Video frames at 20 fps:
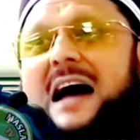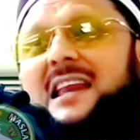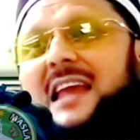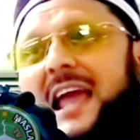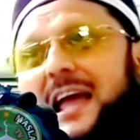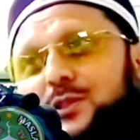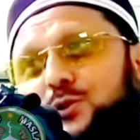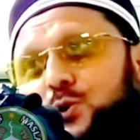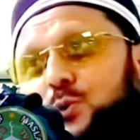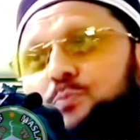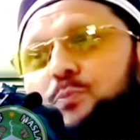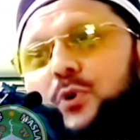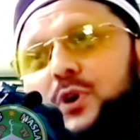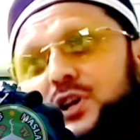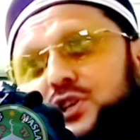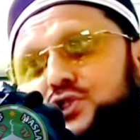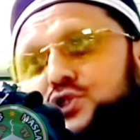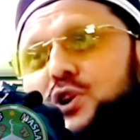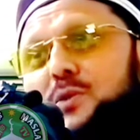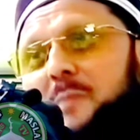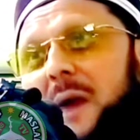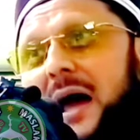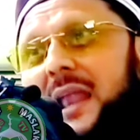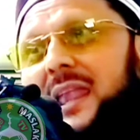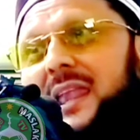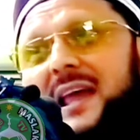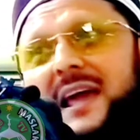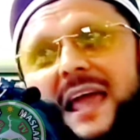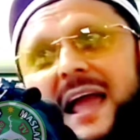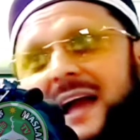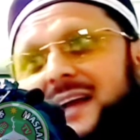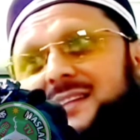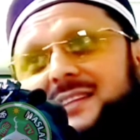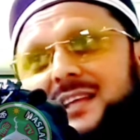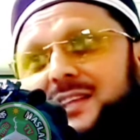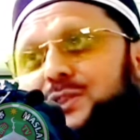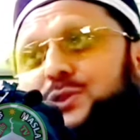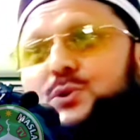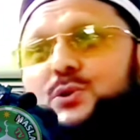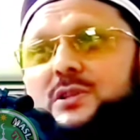আর এত পরিশ্রম আল্লাহ
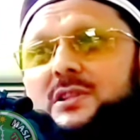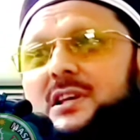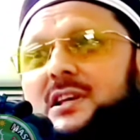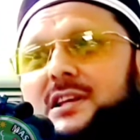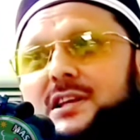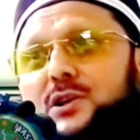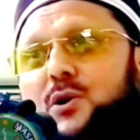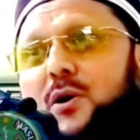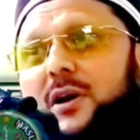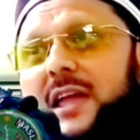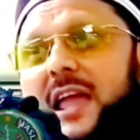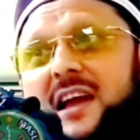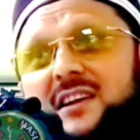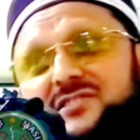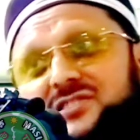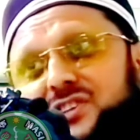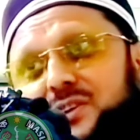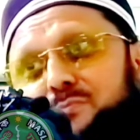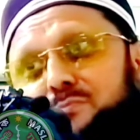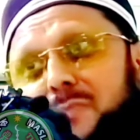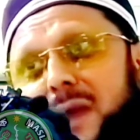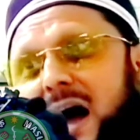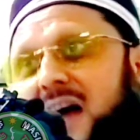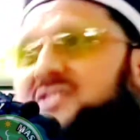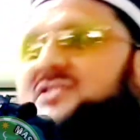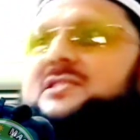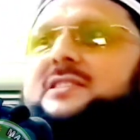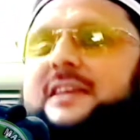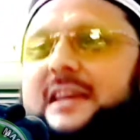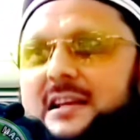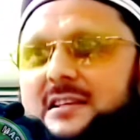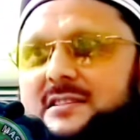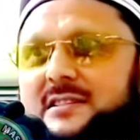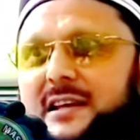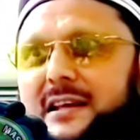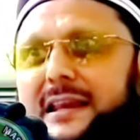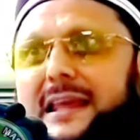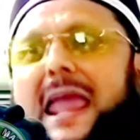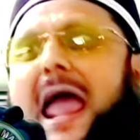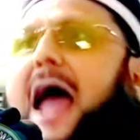একদিন দুই দিন নয় একটি মাস
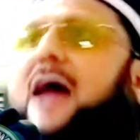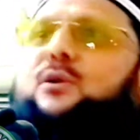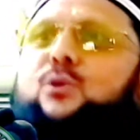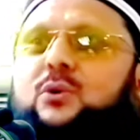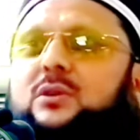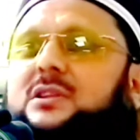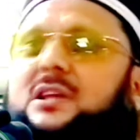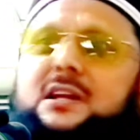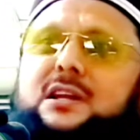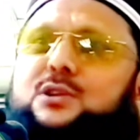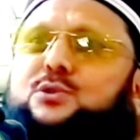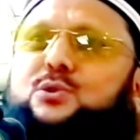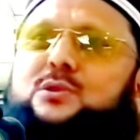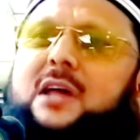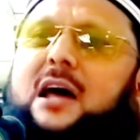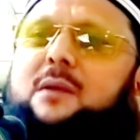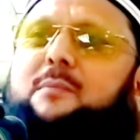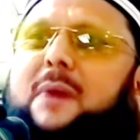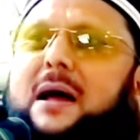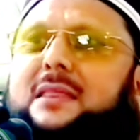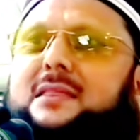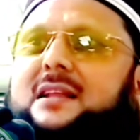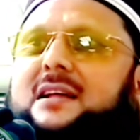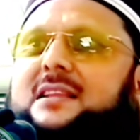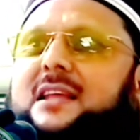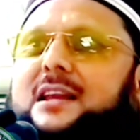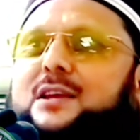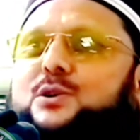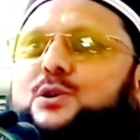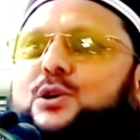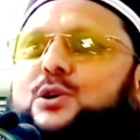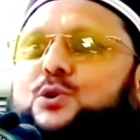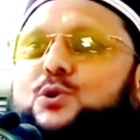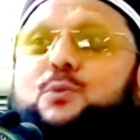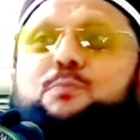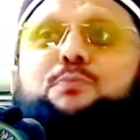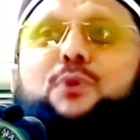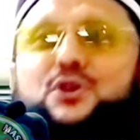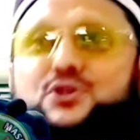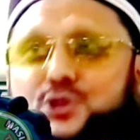দিয়েছেন কেন তিনি তো তার বান্দাদেরকে
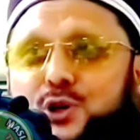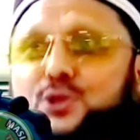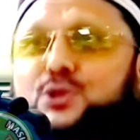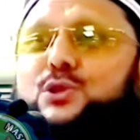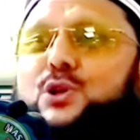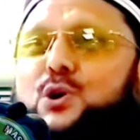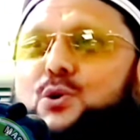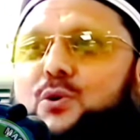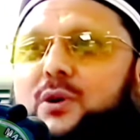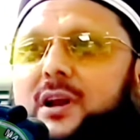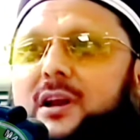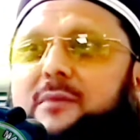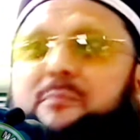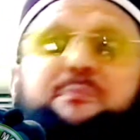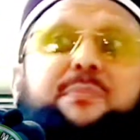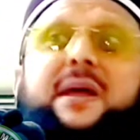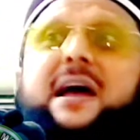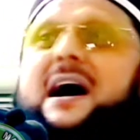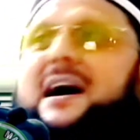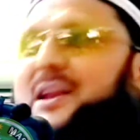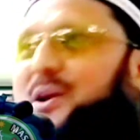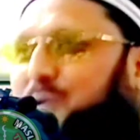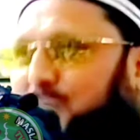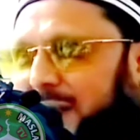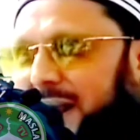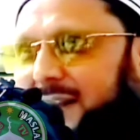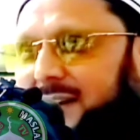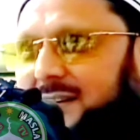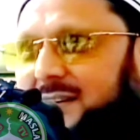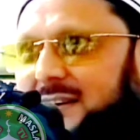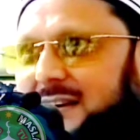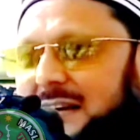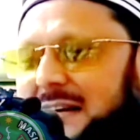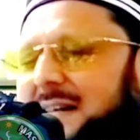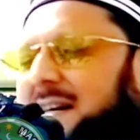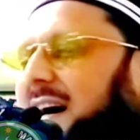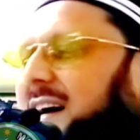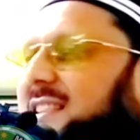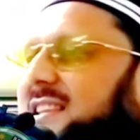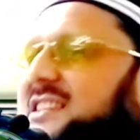খুব পছন্দ করেন পেয়ার করেন
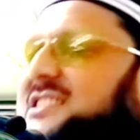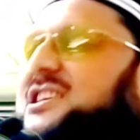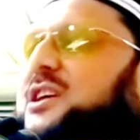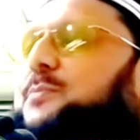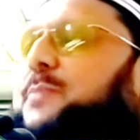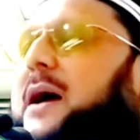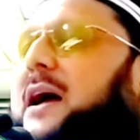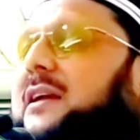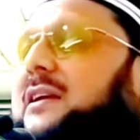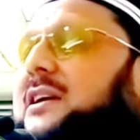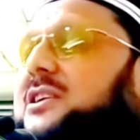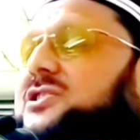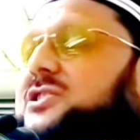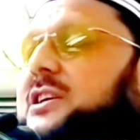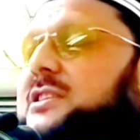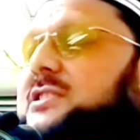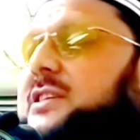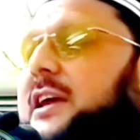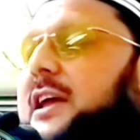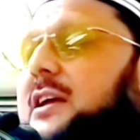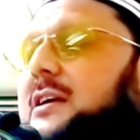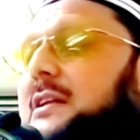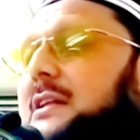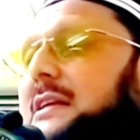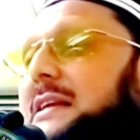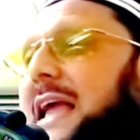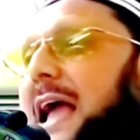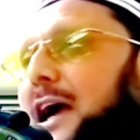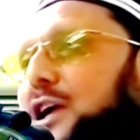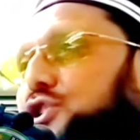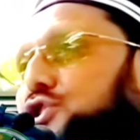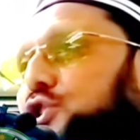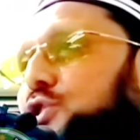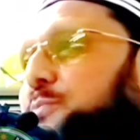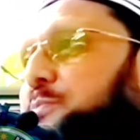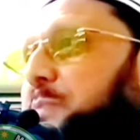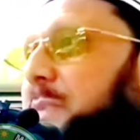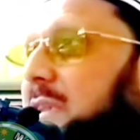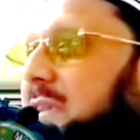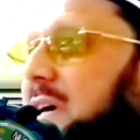হাদিসে পাক এসেছে একজন
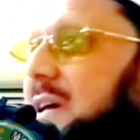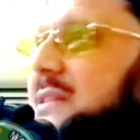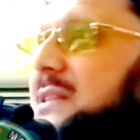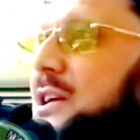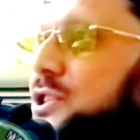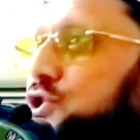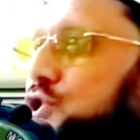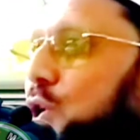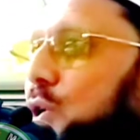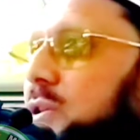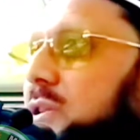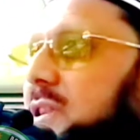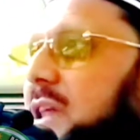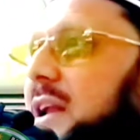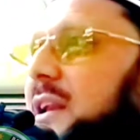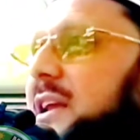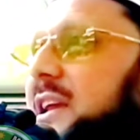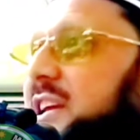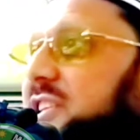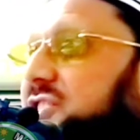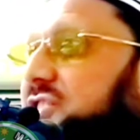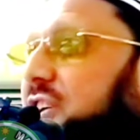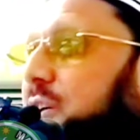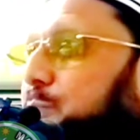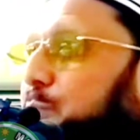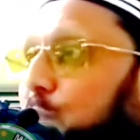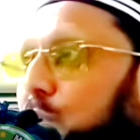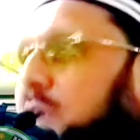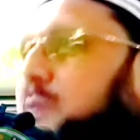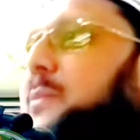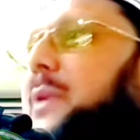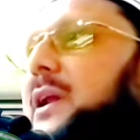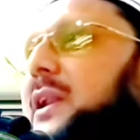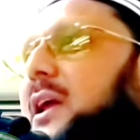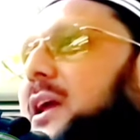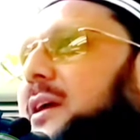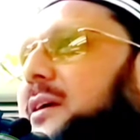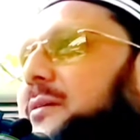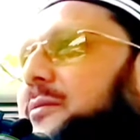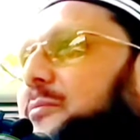পিতা তার সন্তানকে যে
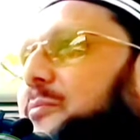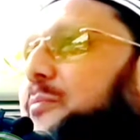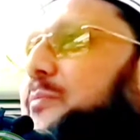পরিমাণে